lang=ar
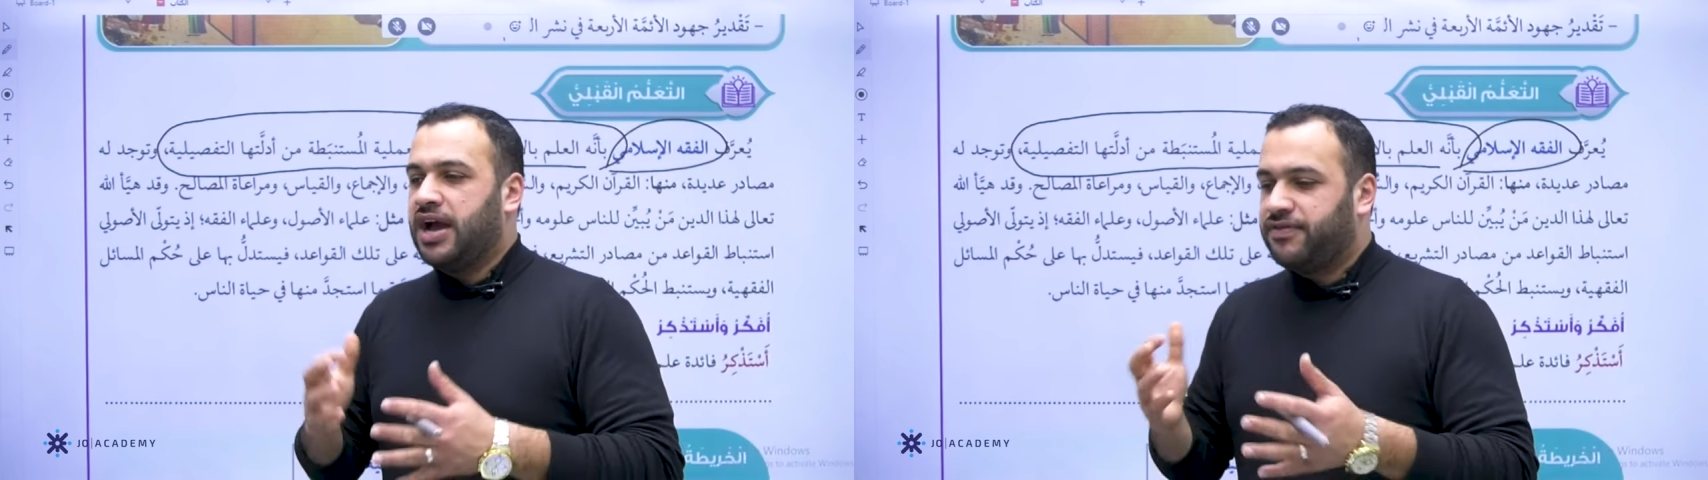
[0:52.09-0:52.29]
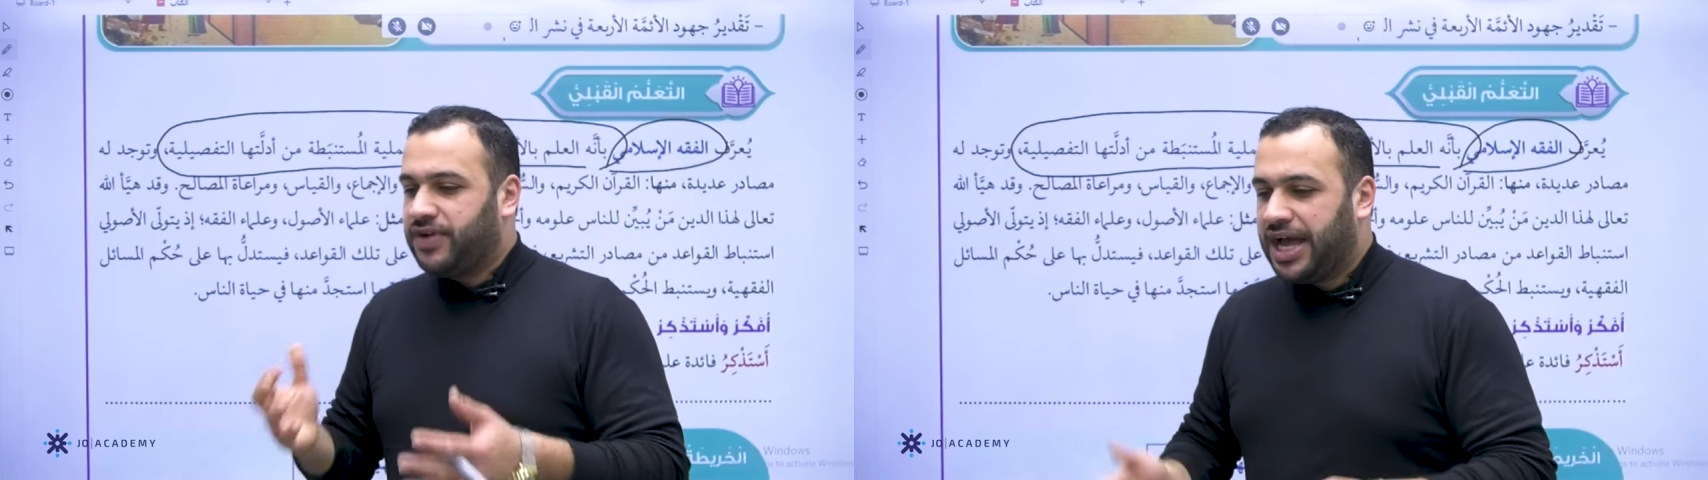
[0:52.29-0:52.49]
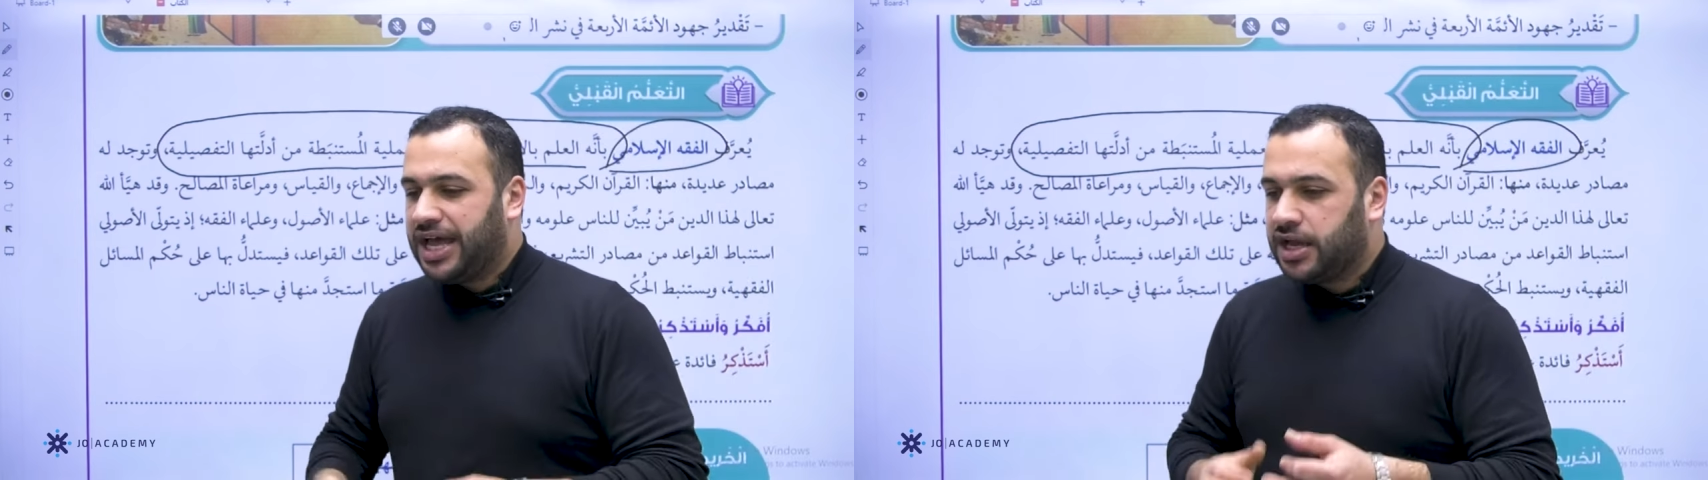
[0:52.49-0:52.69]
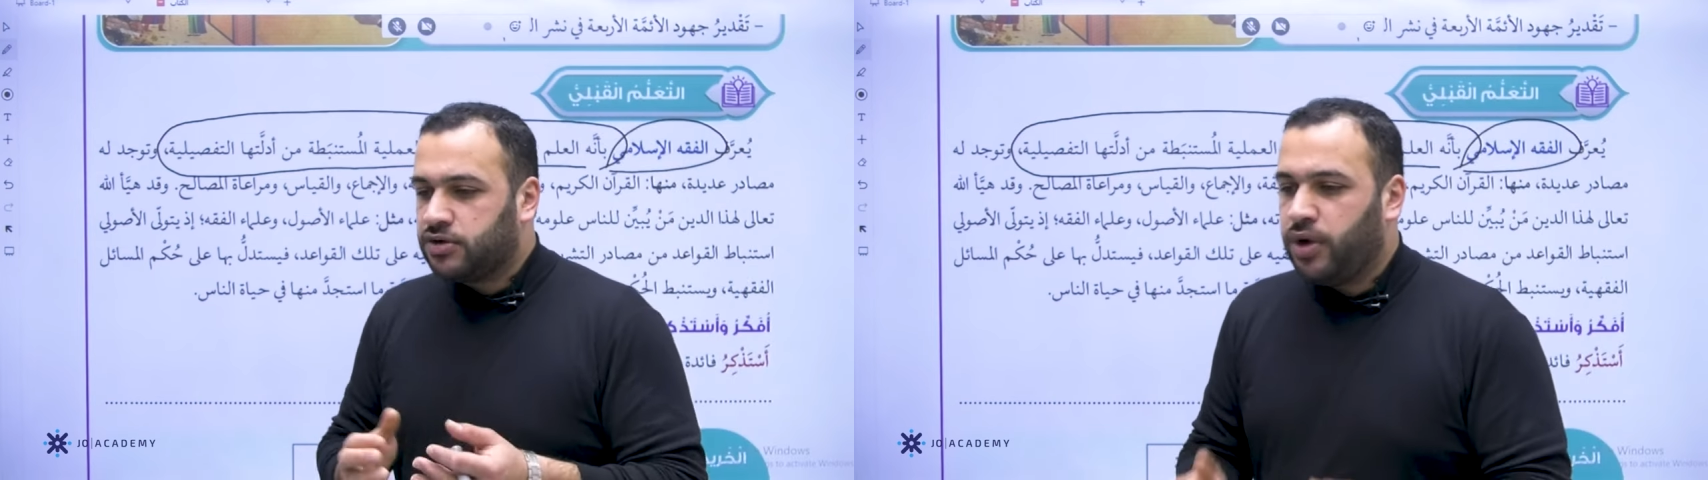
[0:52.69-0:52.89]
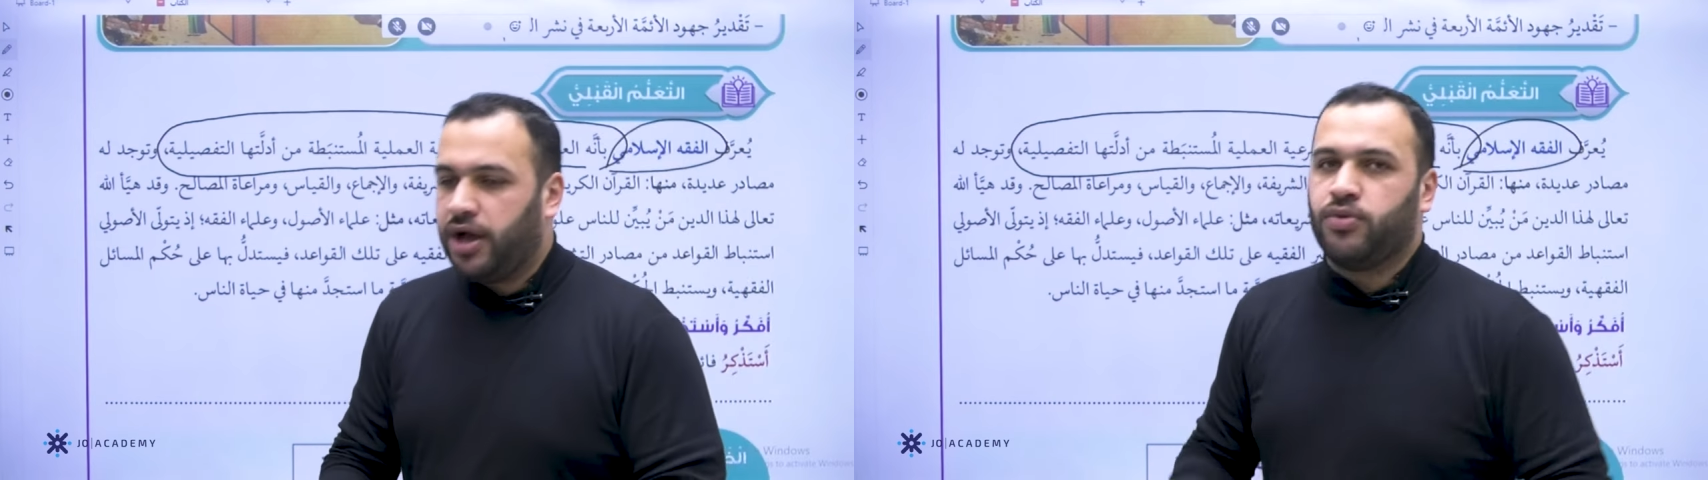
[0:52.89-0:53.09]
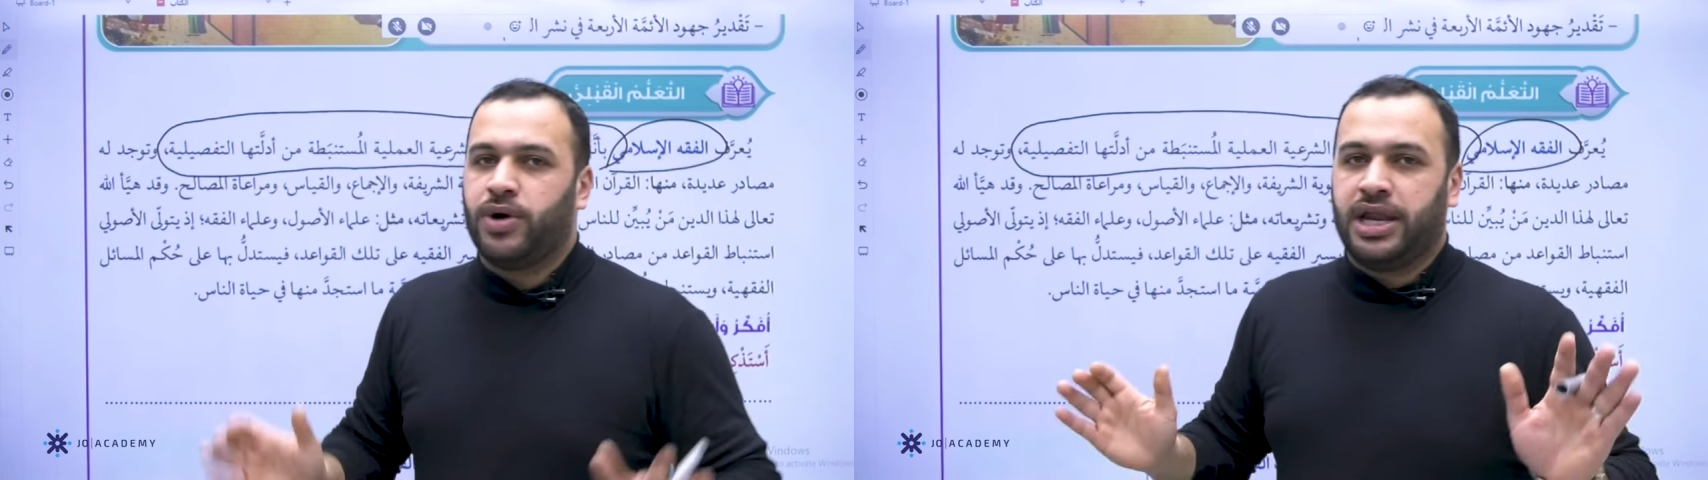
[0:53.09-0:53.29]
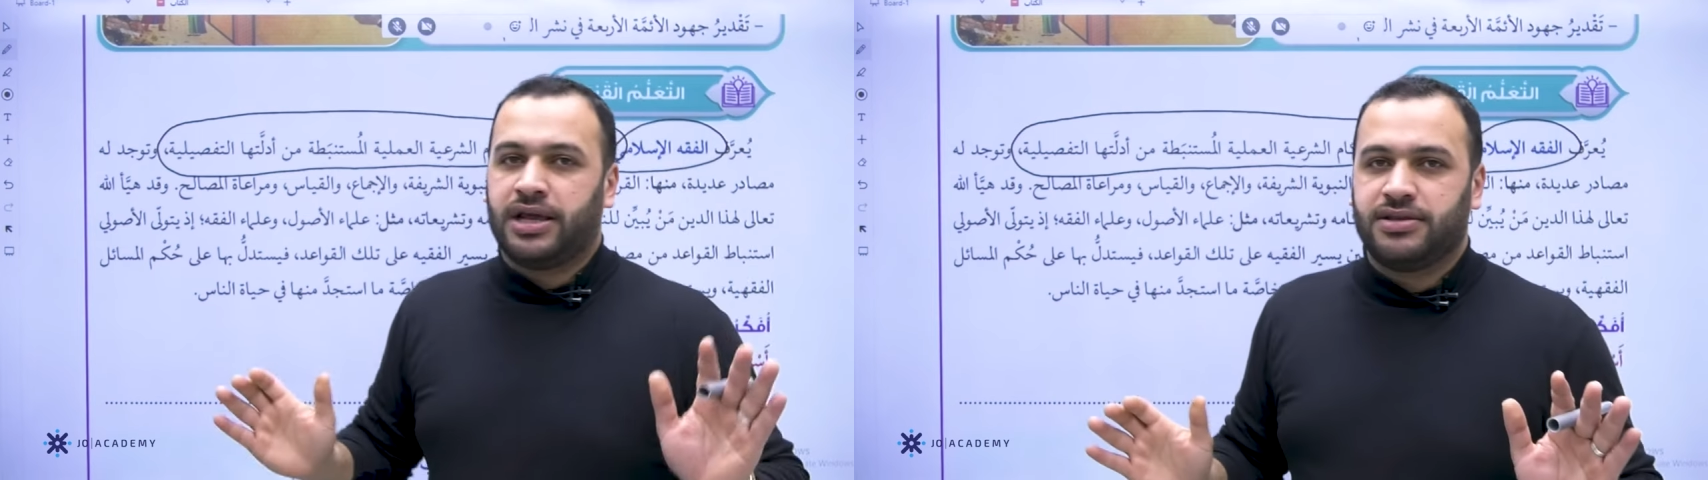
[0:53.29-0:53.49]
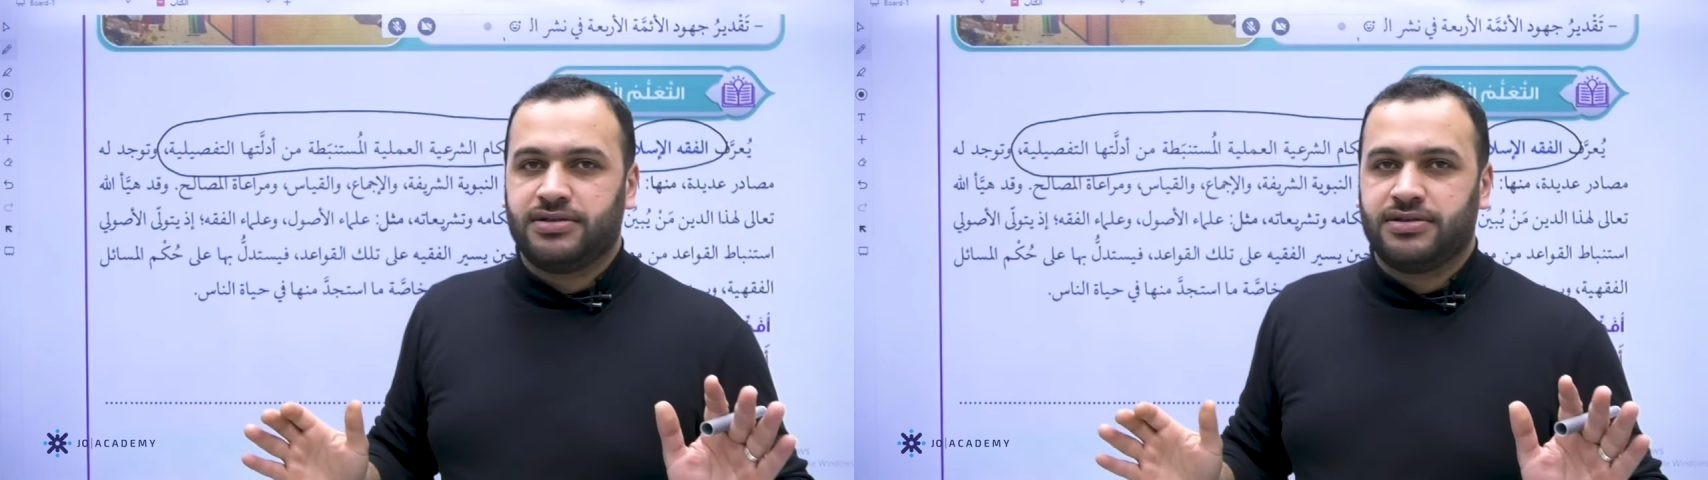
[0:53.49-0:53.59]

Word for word: أفعالك وأقوالك